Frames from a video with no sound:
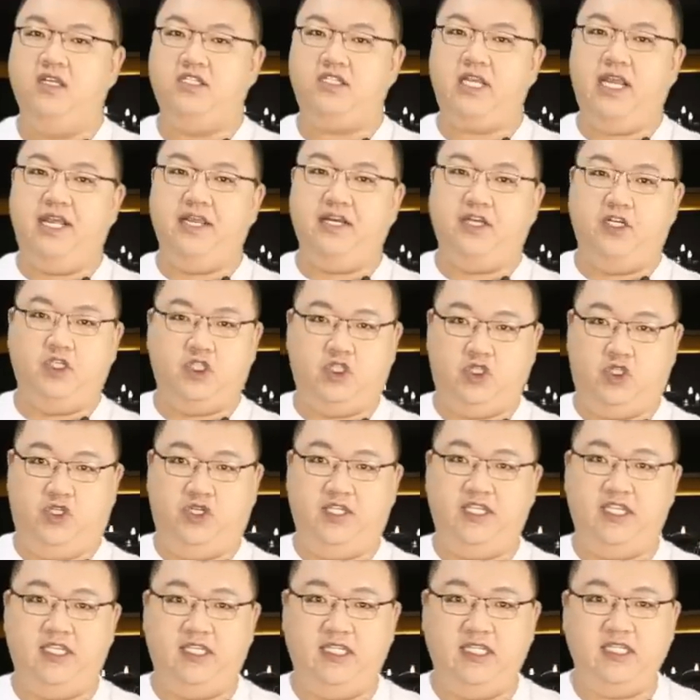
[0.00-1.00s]
这个
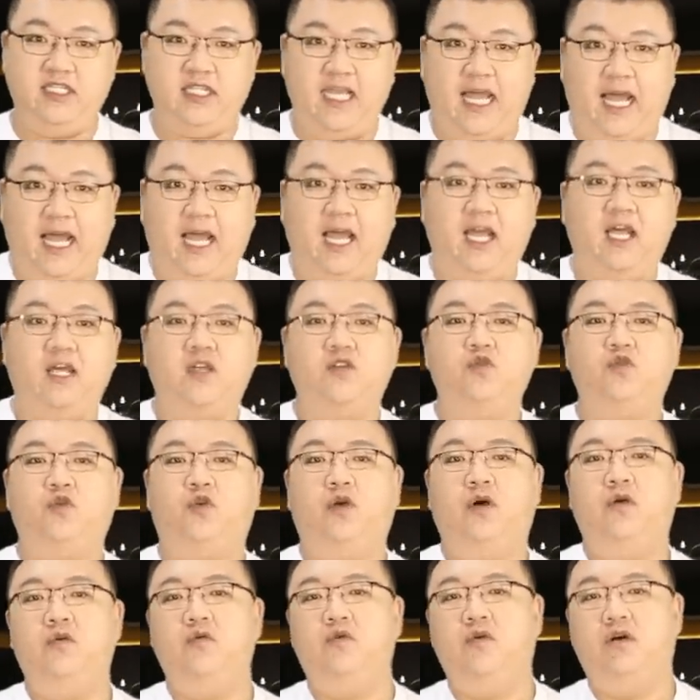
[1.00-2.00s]
旨意一下，
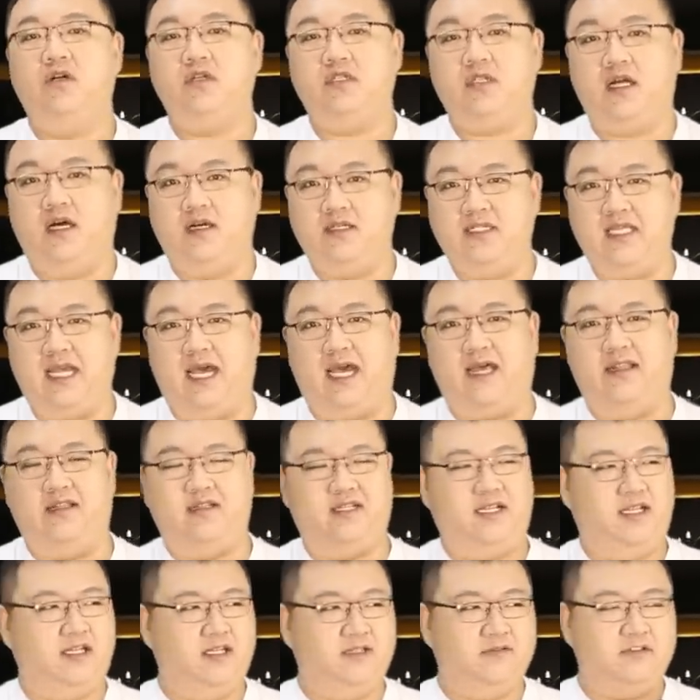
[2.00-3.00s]
全国上下
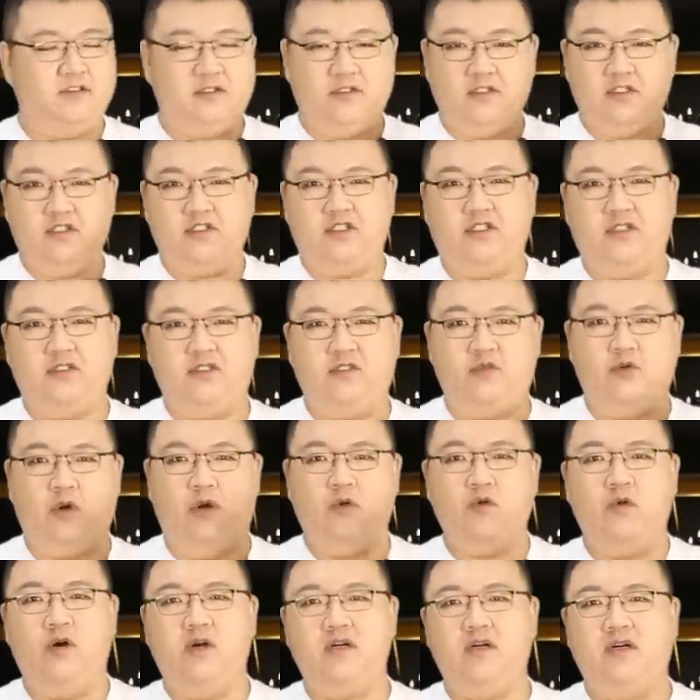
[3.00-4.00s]
的这个
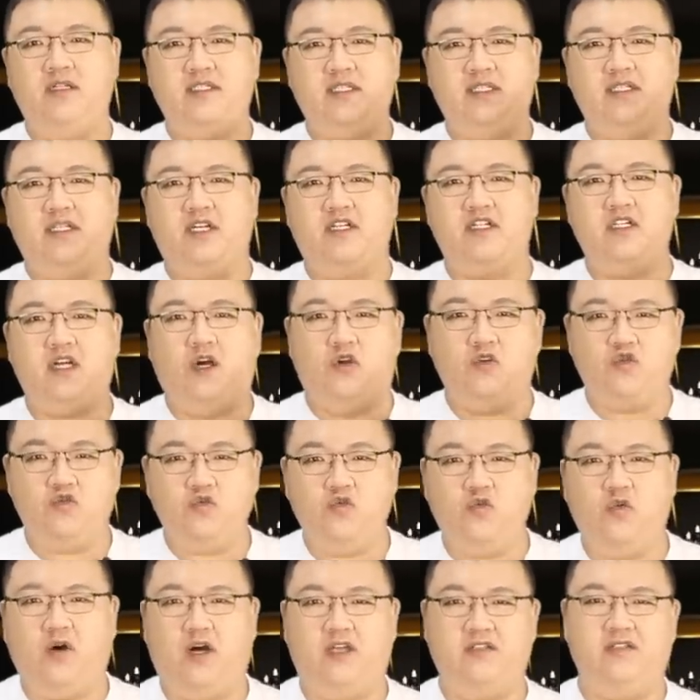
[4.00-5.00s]
全国各地这上
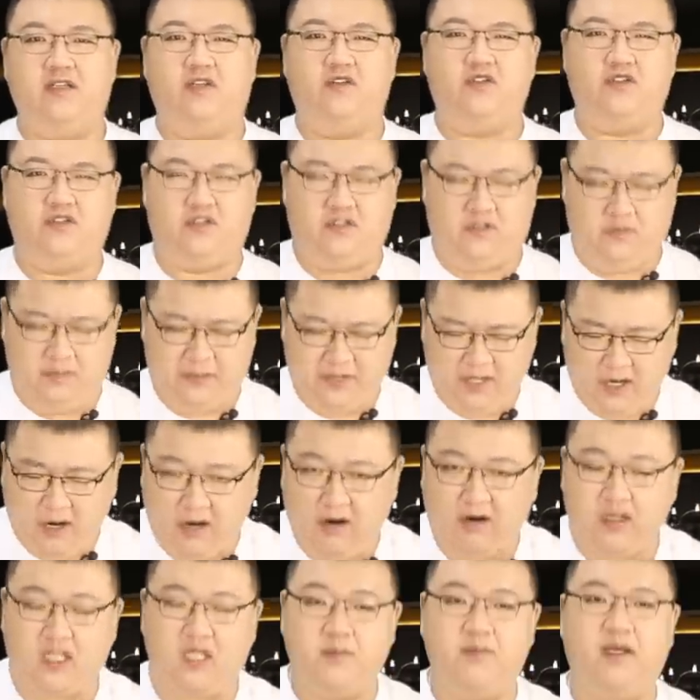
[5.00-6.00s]
书啊，就像纸片
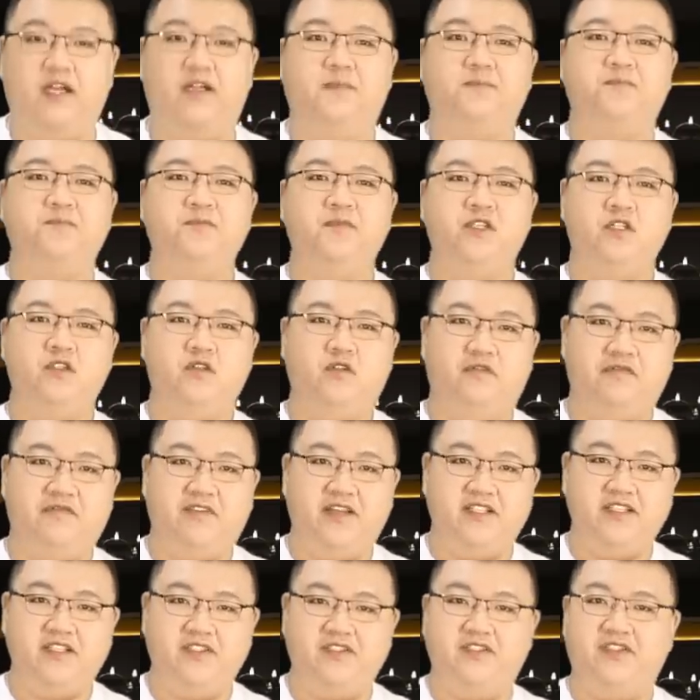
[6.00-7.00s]
儿一般就
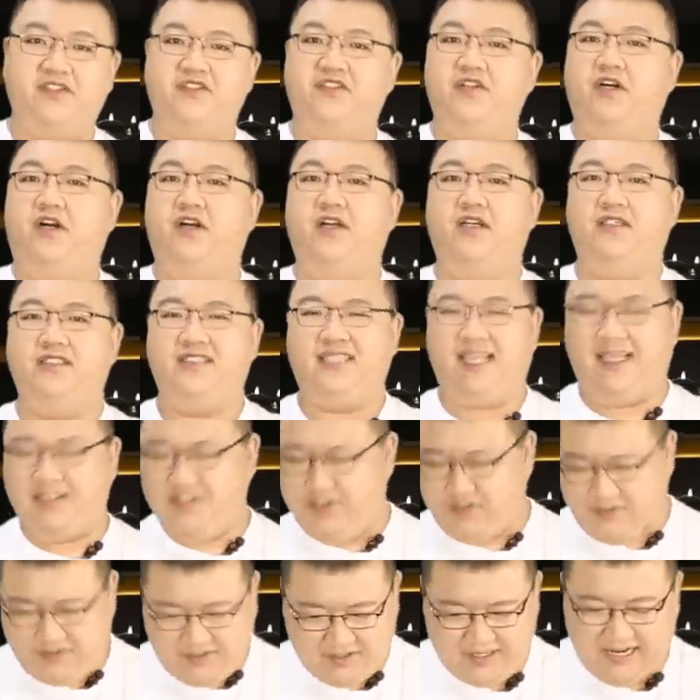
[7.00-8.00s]
飞进紫禁城了。嘉
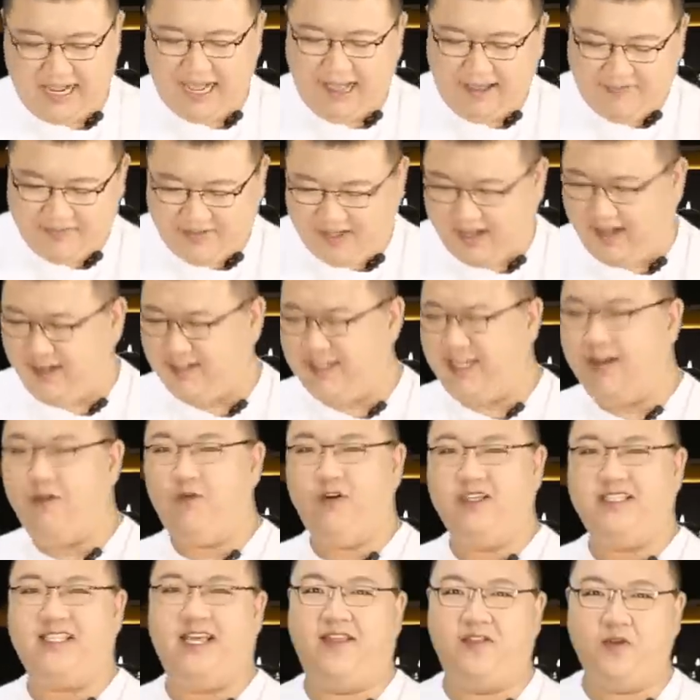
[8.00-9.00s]
庆这看的，好家
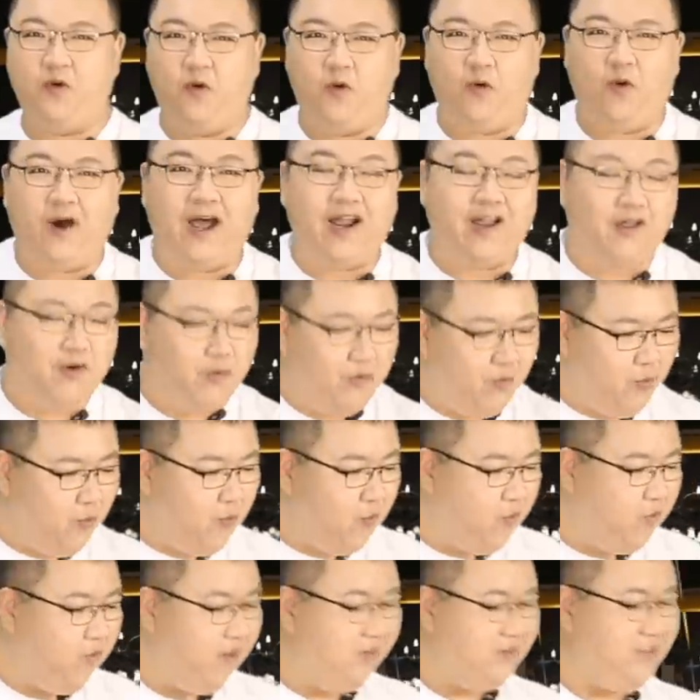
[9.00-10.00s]
伙，眼都花了。
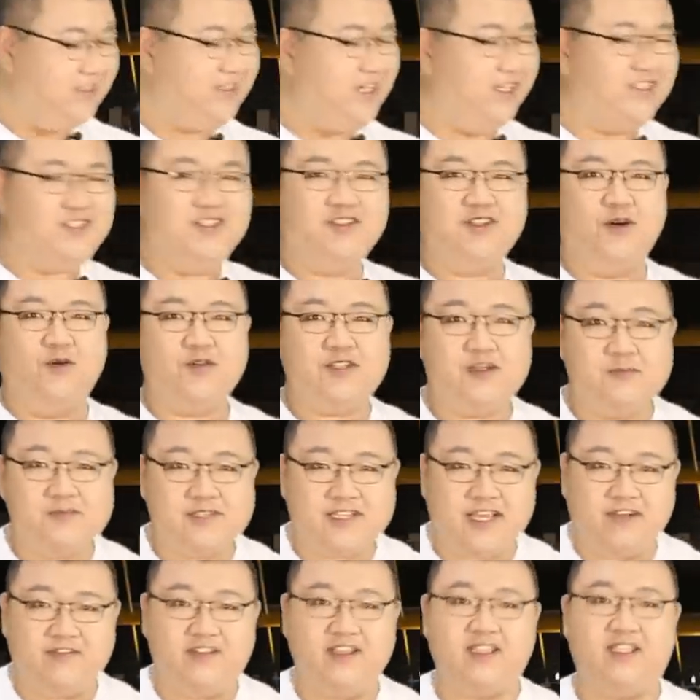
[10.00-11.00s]
嚯，这大清朝这
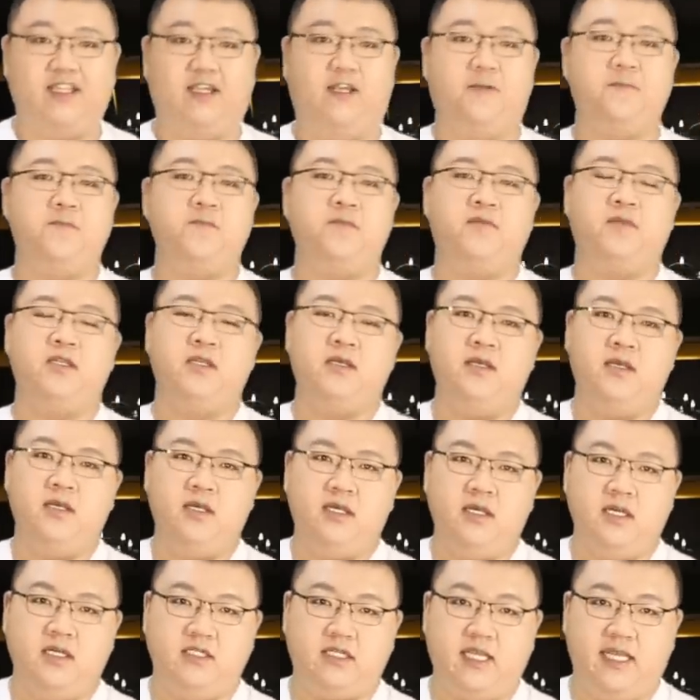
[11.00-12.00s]
么些问题，
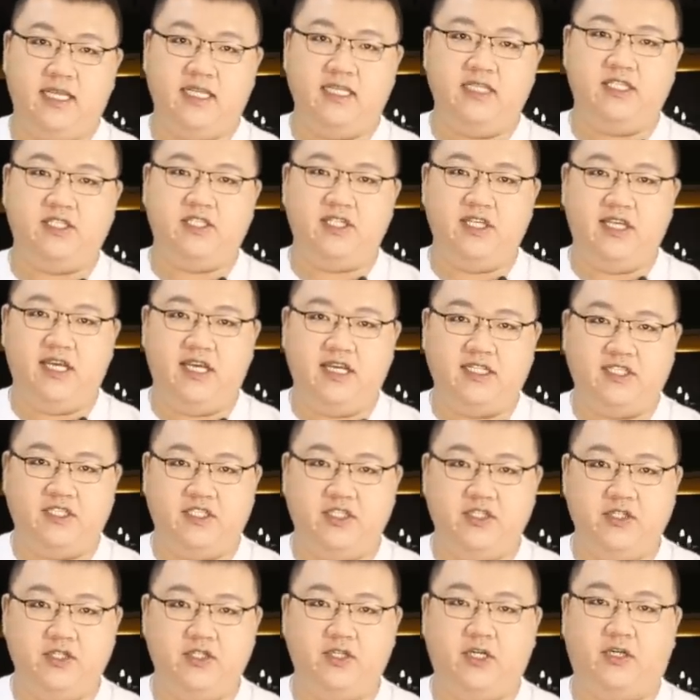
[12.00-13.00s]
这一系列
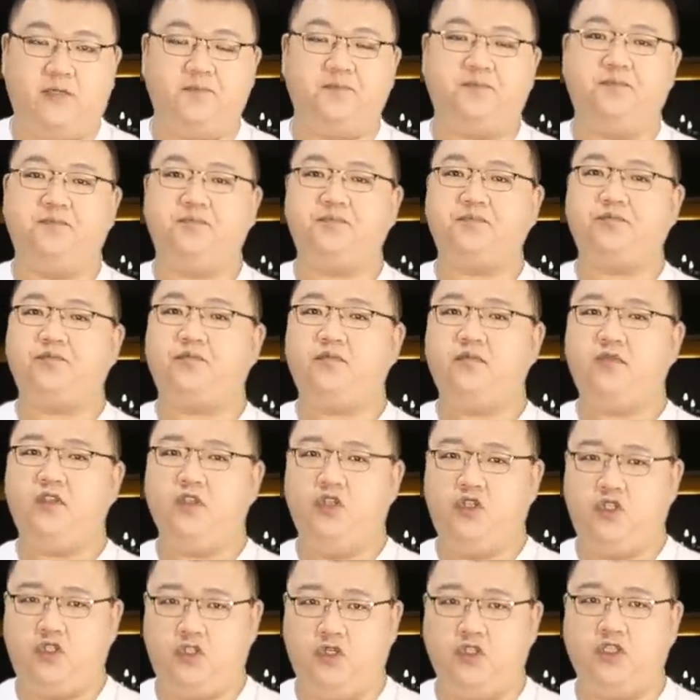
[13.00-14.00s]
新政，
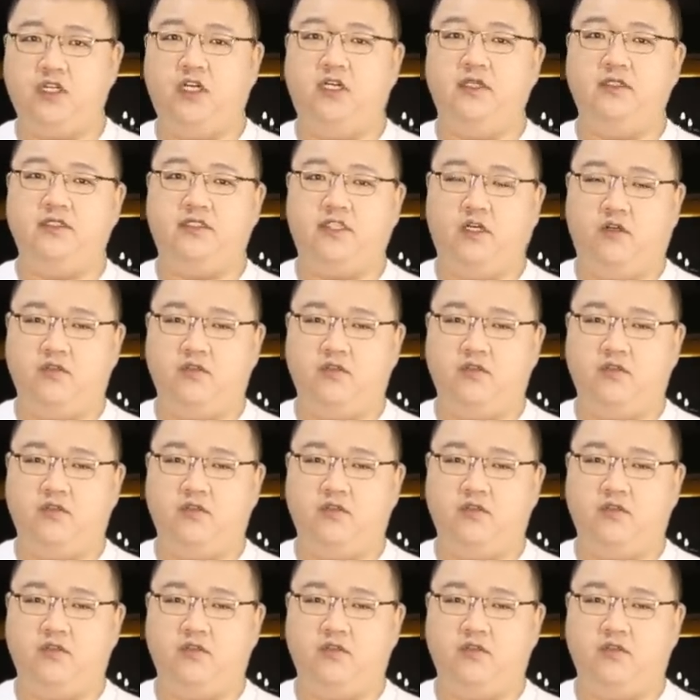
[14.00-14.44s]
史称